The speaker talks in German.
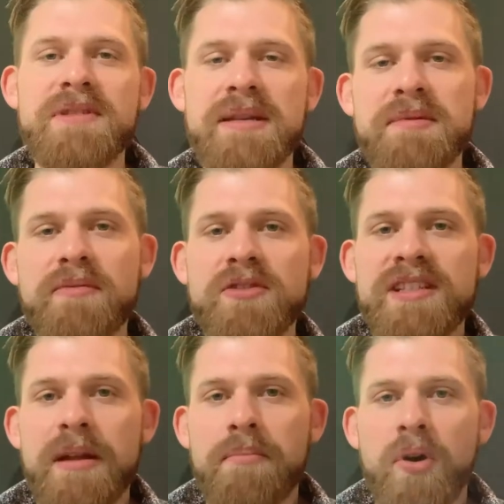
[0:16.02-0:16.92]

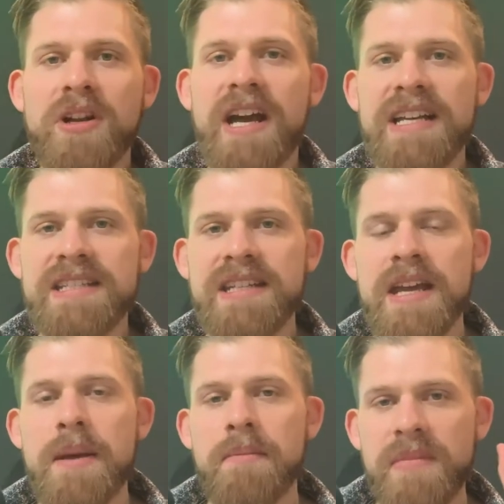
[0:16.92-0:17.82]
Selbstbewusstsein Podcast.
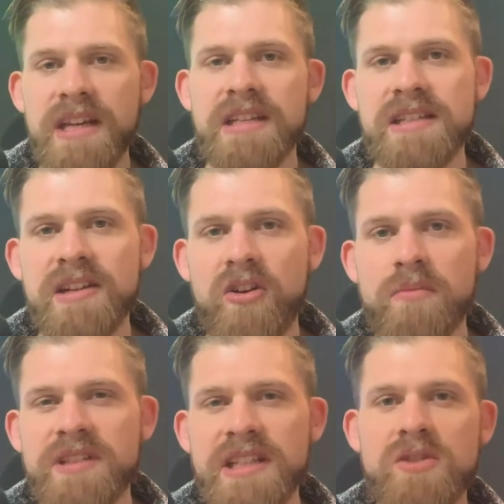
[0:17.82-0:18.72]
Mir geht es
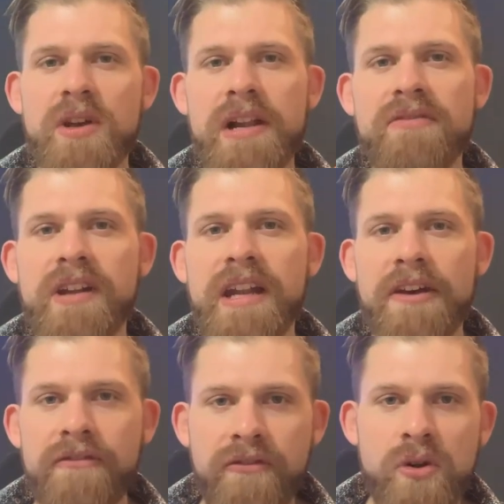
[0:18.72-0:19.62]
darum, dir zu helfen, ein
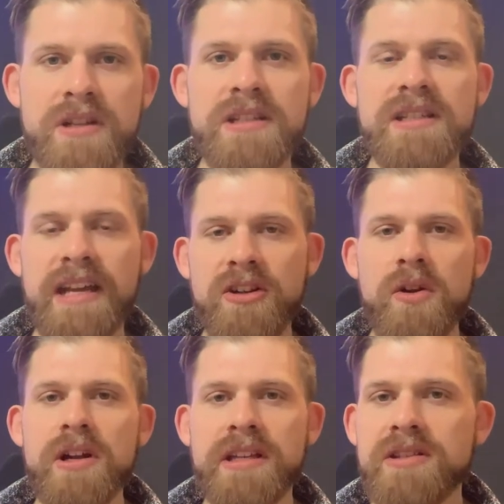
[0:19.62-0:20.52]
erfülltes, ein
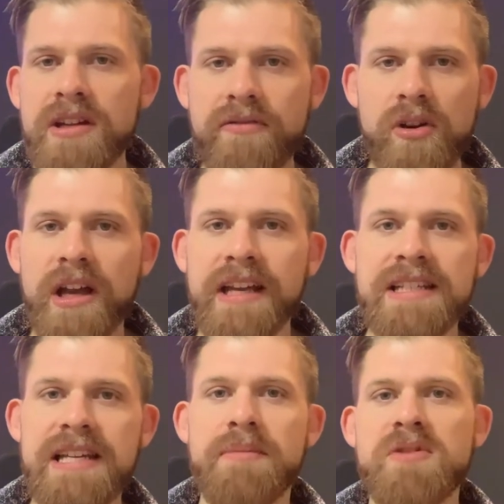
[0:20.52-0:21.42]
glückliches und
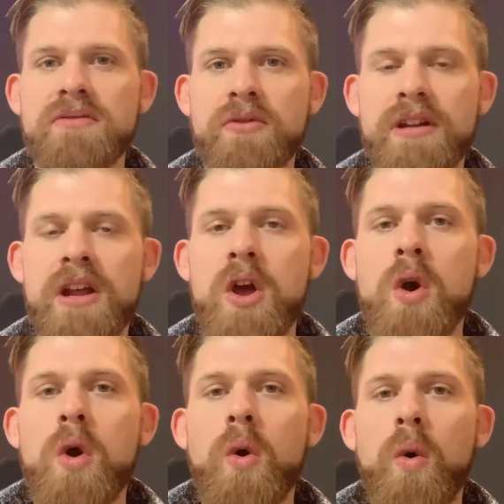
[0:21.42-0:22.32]
erfolgreiches Leben zu führen.
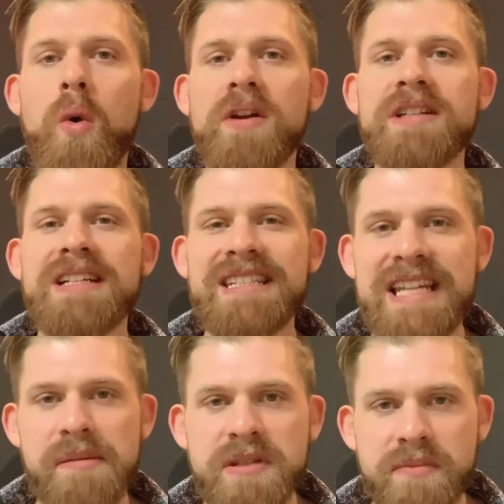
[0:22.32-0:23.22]
Und
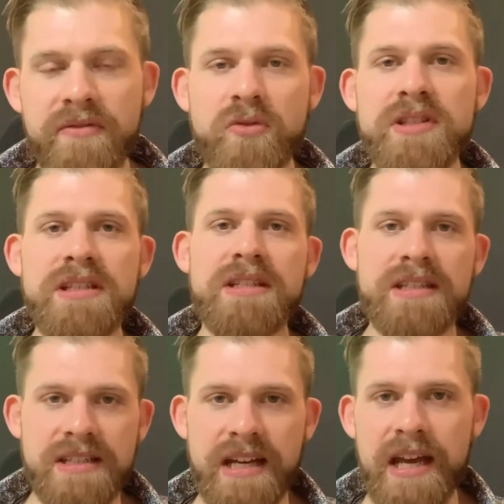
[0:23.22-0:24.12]

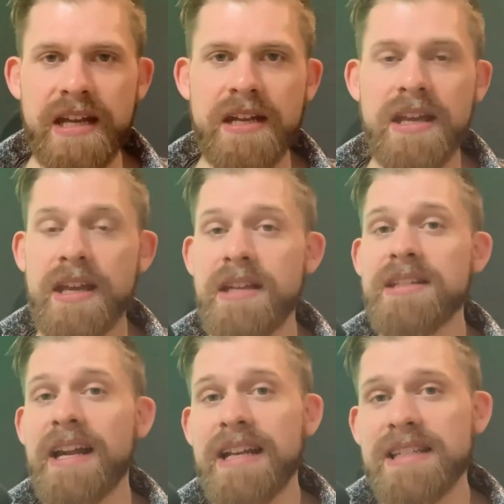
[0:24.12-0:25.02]
Selbstbewusstsein
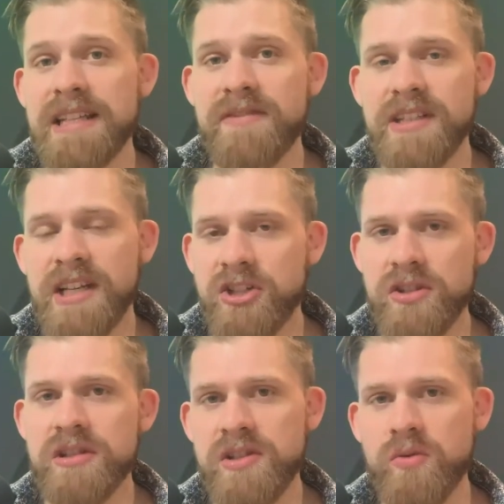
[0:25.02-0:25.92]
ist ein ganz, ganz wichtiger
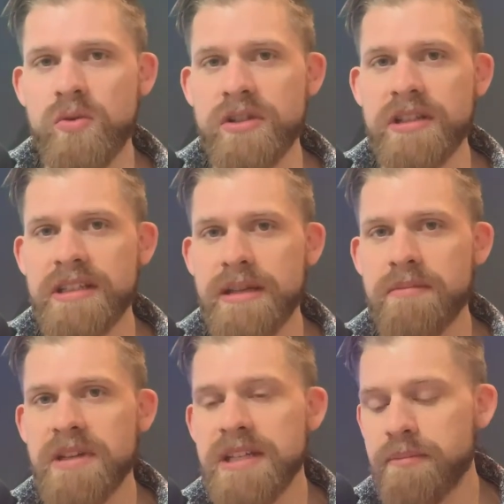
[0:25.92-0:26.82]
Schlüssel zu. Und in
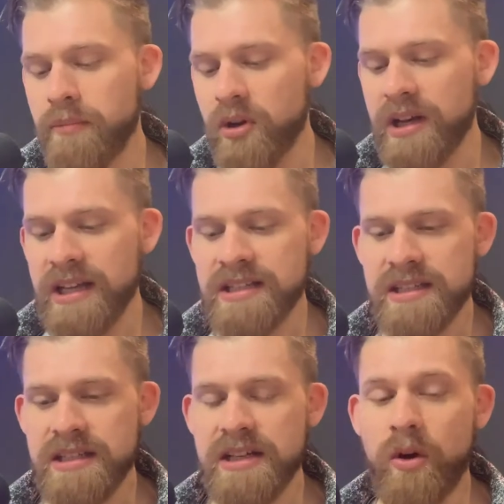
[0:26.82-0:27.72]
dem, in dem
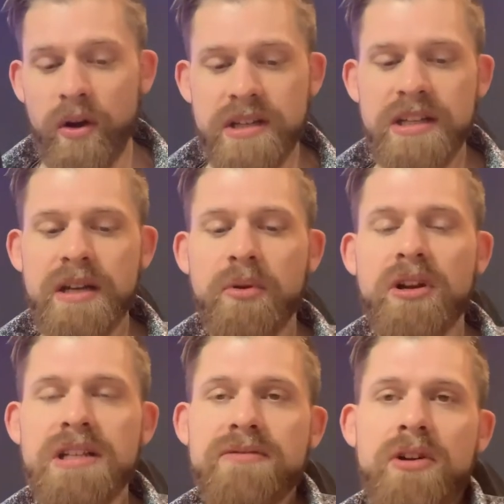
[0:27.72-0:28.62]
Podcast äh, heute, in der
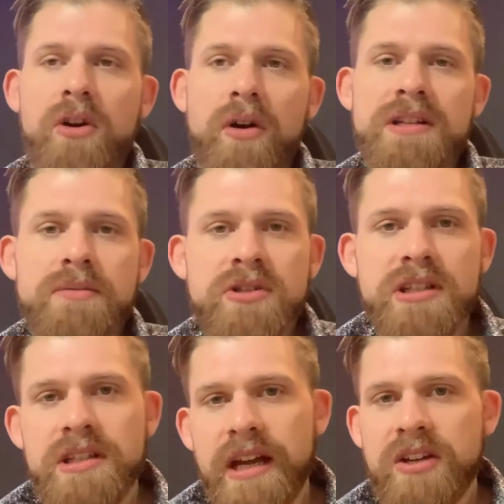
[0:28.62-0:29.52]
Podcast-Folge heute, möchte
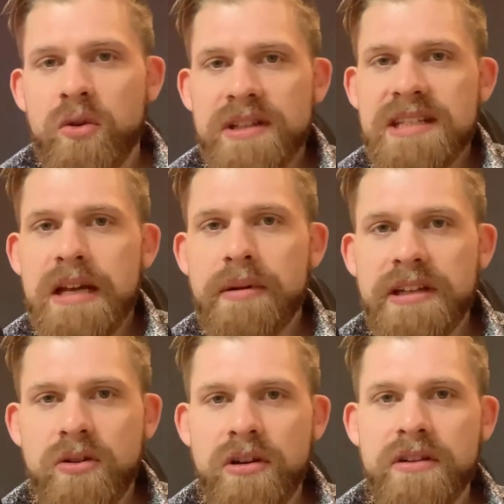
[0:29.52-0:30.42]
ich dir einen kurzen,
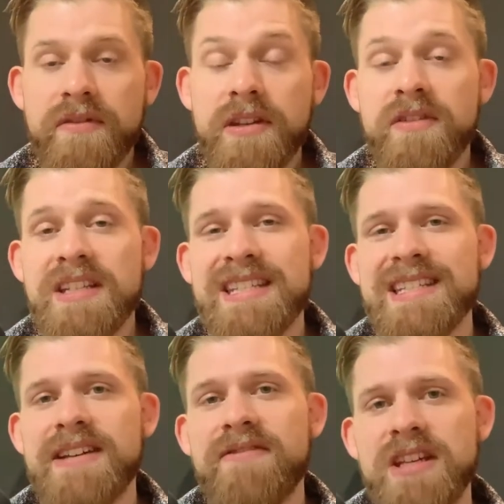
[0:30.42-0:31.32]
aber doch, wie ich finde, sehr,
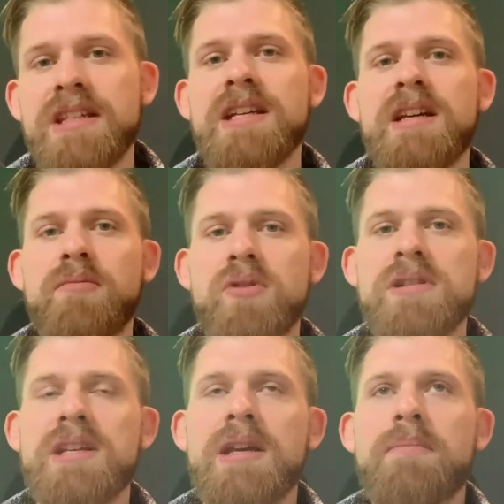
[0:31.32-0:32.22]
sehr wichtigen
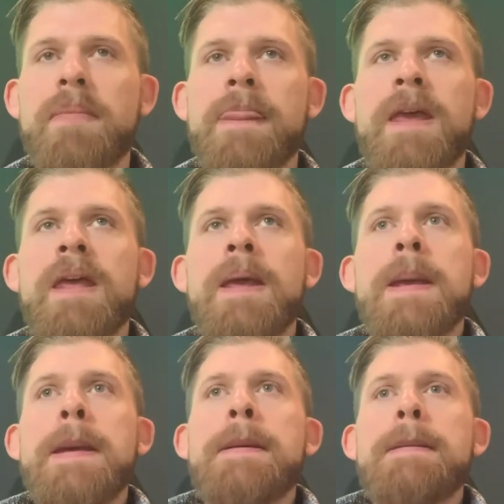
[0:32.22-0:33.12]
Impuls geben,
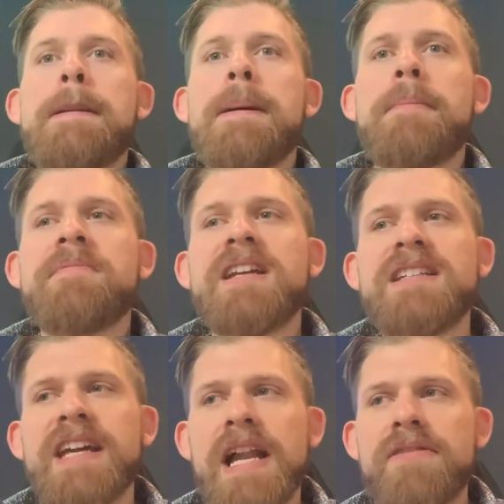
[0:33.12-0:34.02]
ähm, der
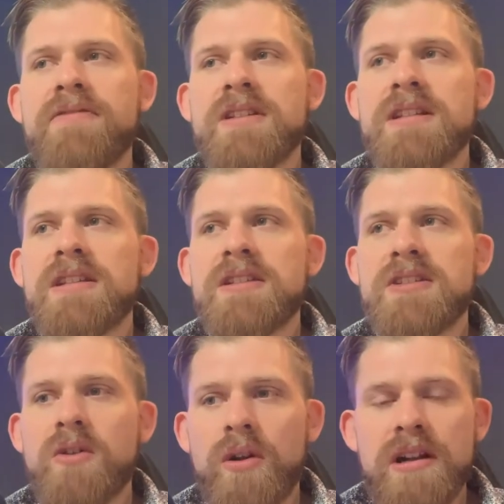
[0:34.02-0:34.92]
dir helfen
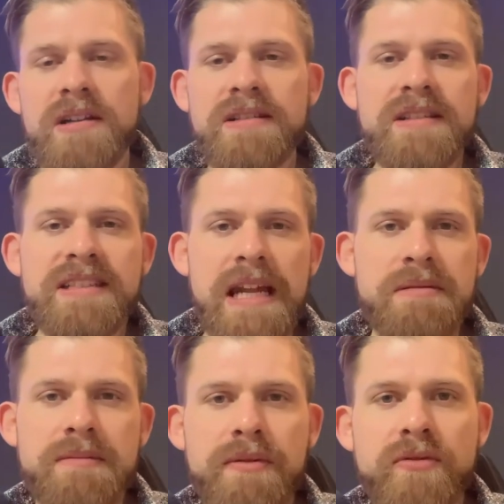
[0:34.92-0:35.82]
soll,
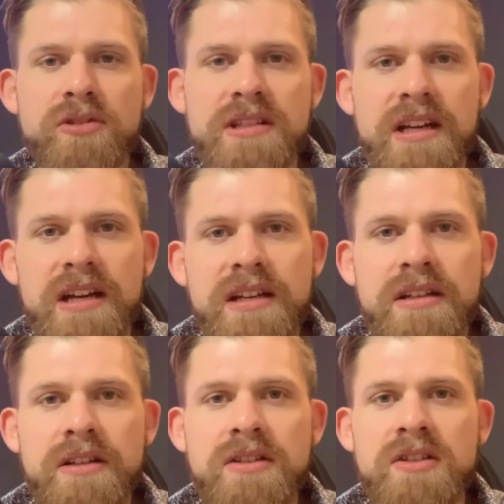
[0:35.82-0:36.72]

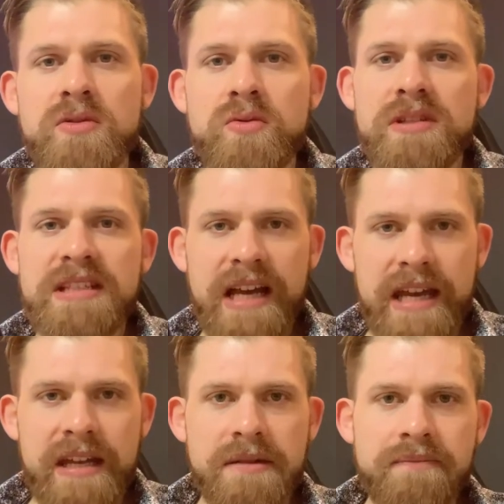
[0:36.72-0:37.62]
selbstbewusster zu
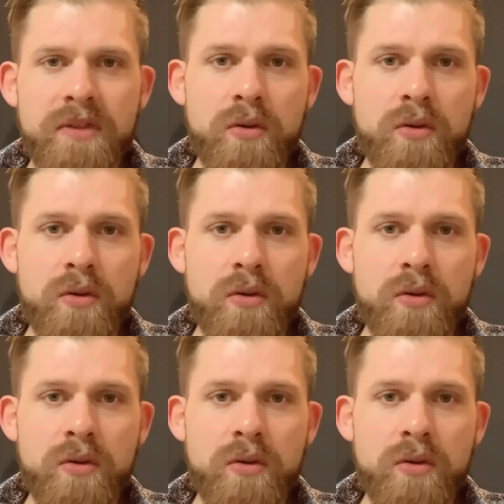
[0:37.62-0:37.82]
sein.